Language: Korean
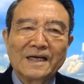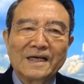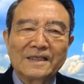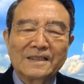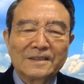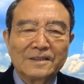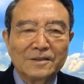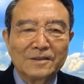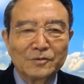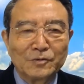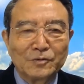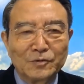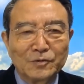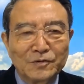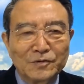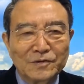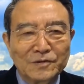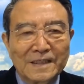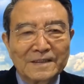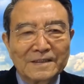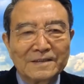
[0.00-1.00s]
그
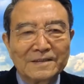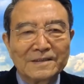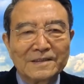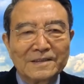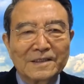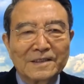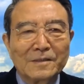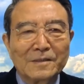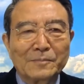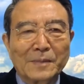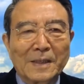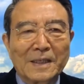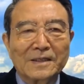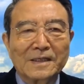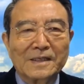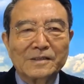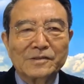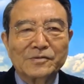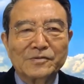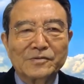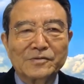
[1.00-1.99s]
유능한 능력을
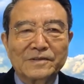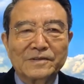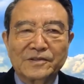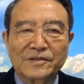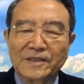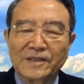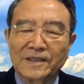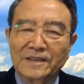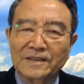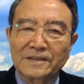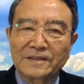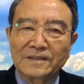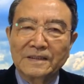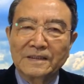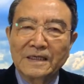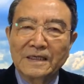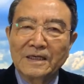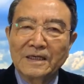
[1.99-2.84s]
발휘할 수 있는 기회는